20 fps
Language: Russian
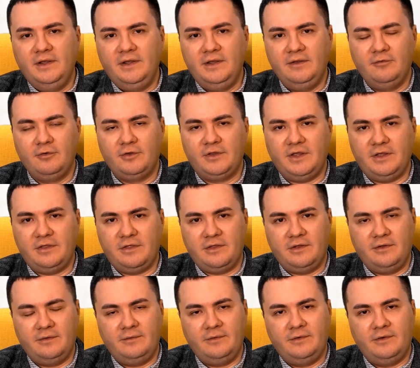И вот эти
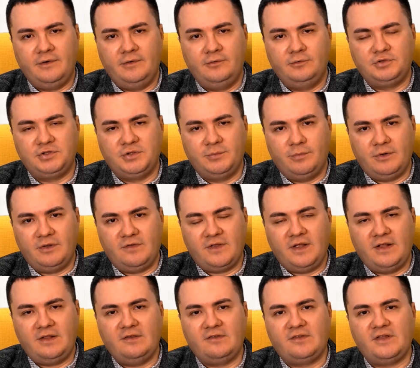э, уже
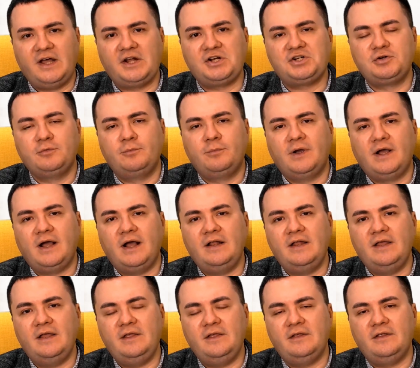представители старшего
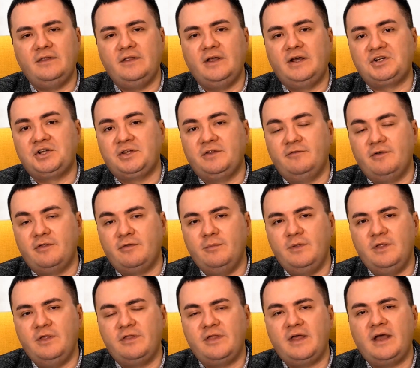поколения, даже до
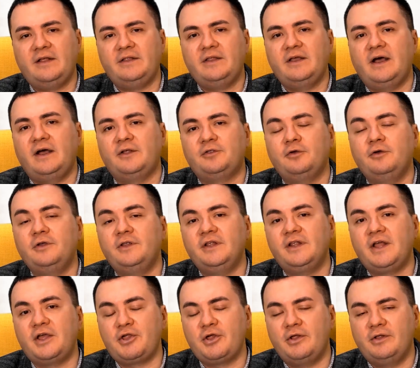80-х, а то и до
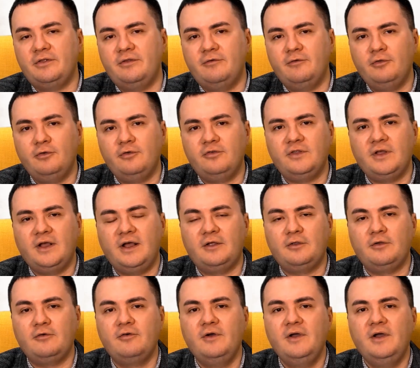начала 90-х
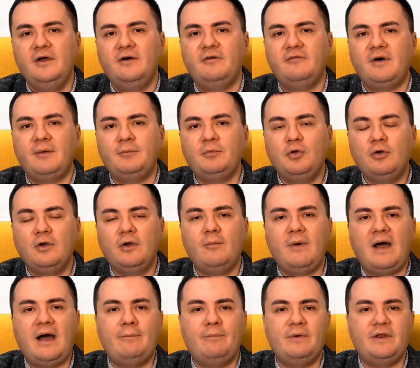годов, во
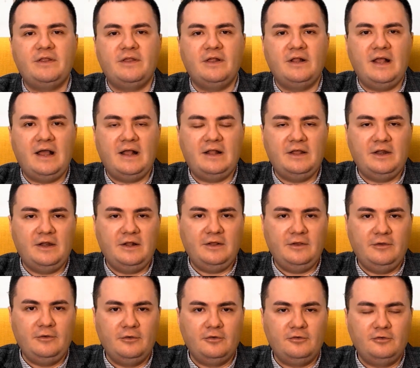многом определяли
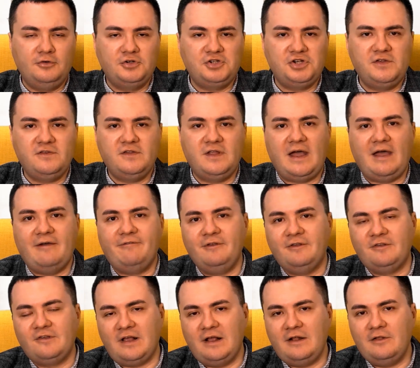религиозную жизнь,
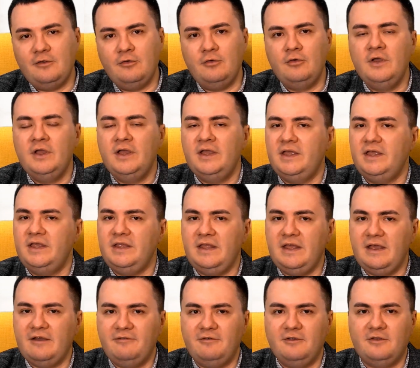официальную и
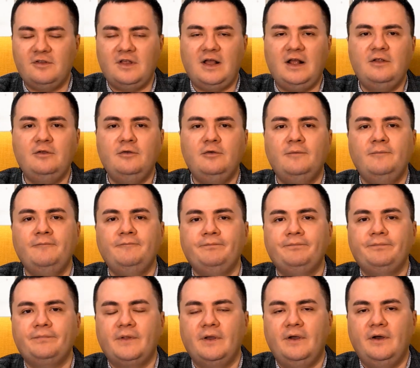неофициальную
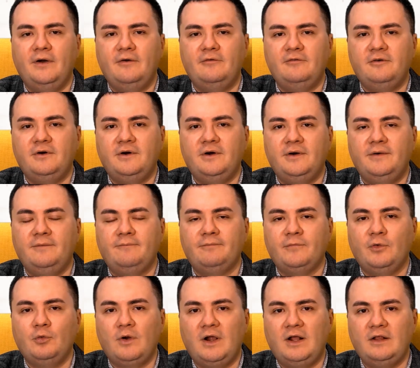а, в
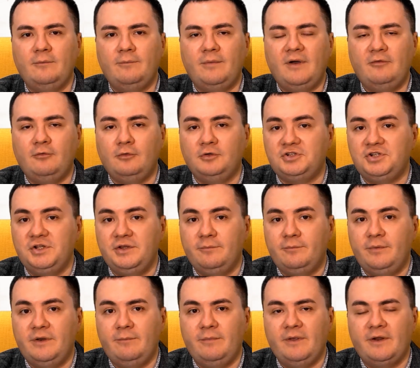Урало-Поволжье,
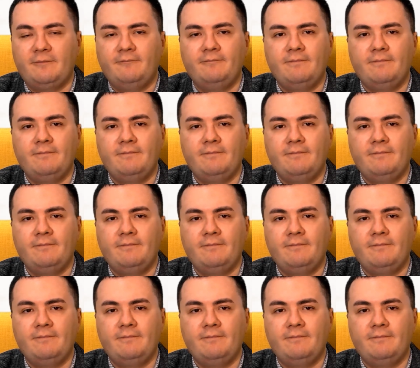например.